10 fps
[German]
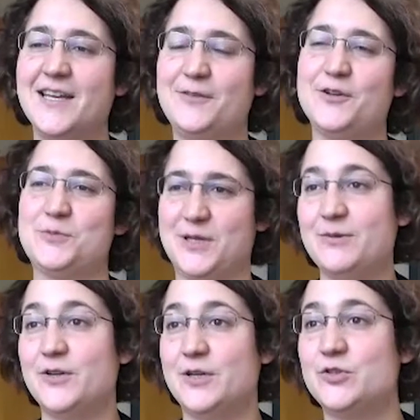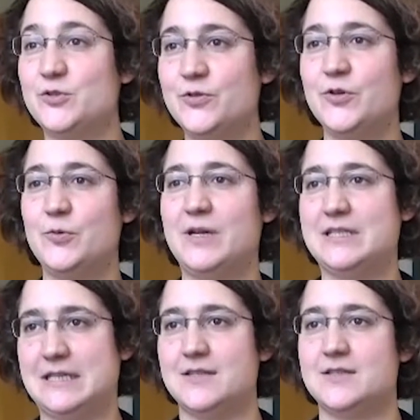Ich verspreche mir von dem Studium
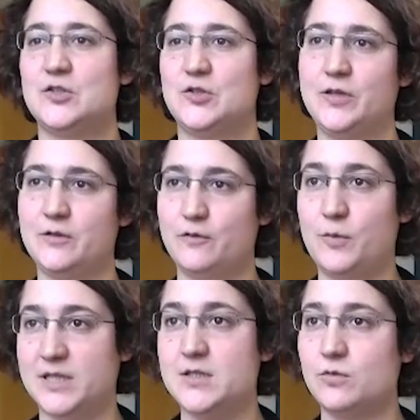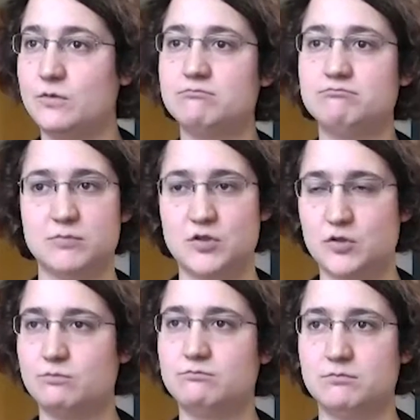als erstes neue Informationen
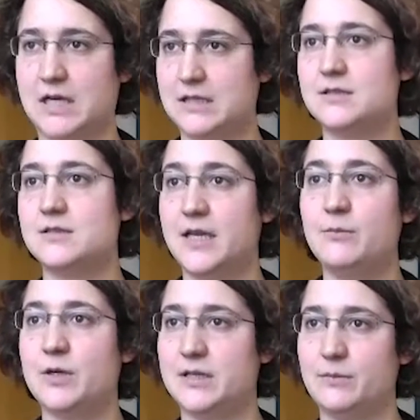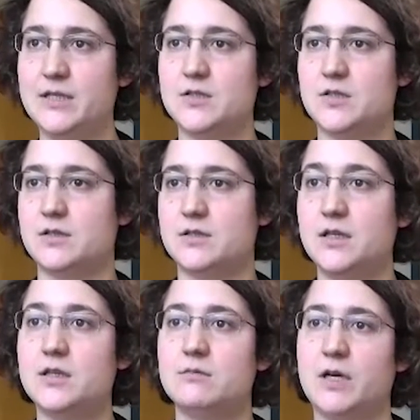zum ganzen Thema Demenz, dass
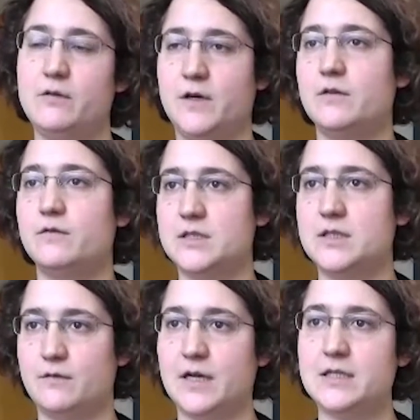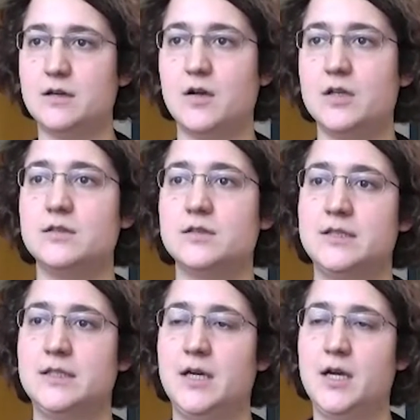ich mein Fachwissen erweitern kann
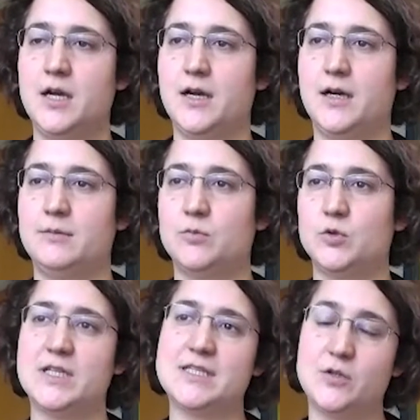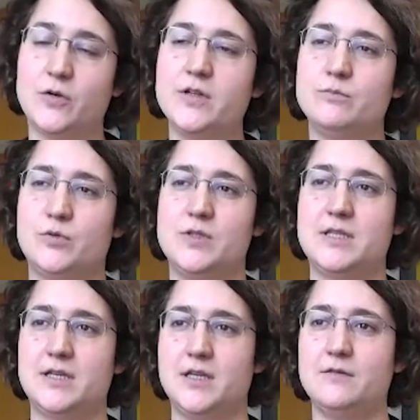ähm, und dass ich neue
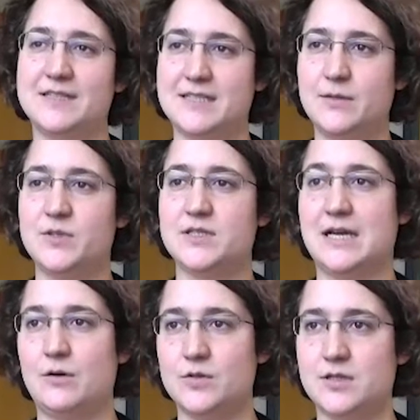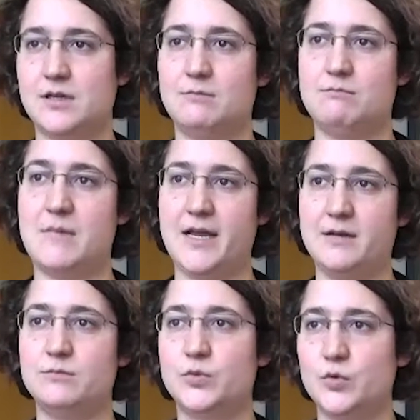Impulse kriege, was gibt es außer
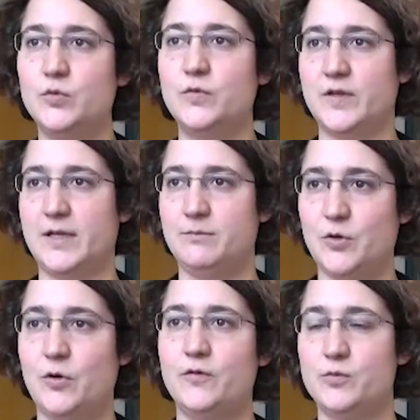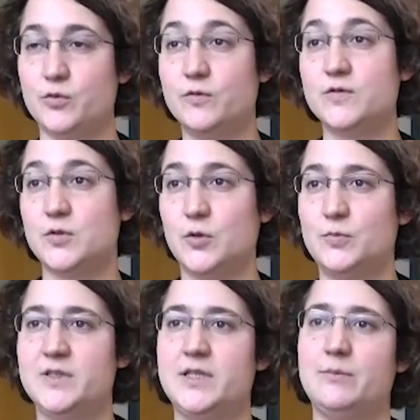meinem Beruf eben noch für
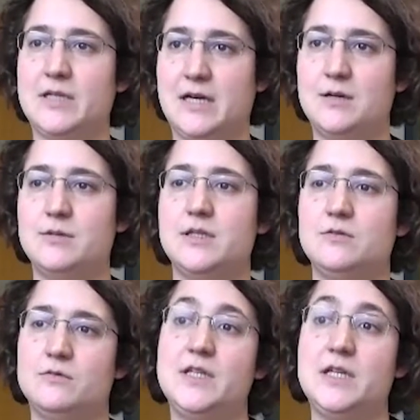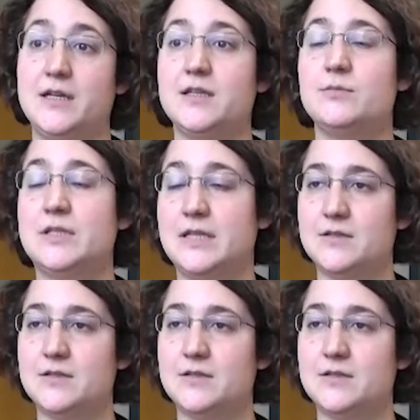Berufsgruppen, die damit arbeiten und wie kann ich mit denen